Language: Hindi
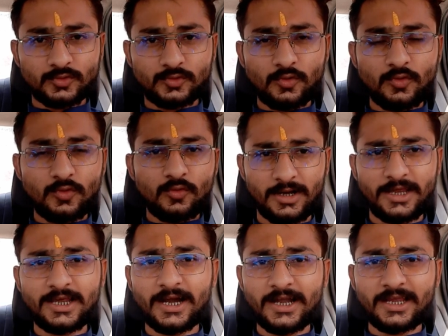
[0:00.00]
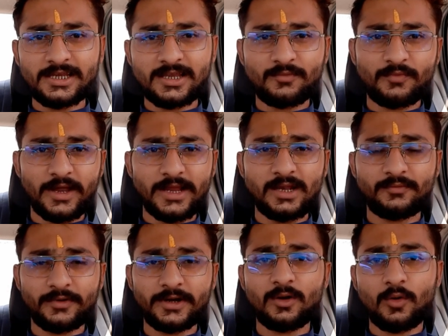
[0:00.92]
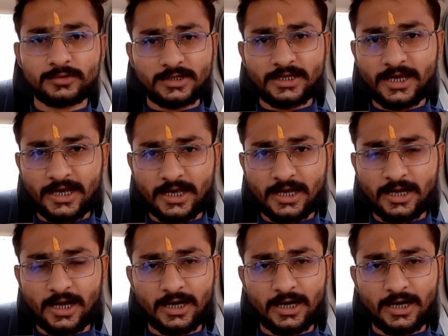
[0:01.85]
तो नई गाड़ी की जब फाइल फीड होती है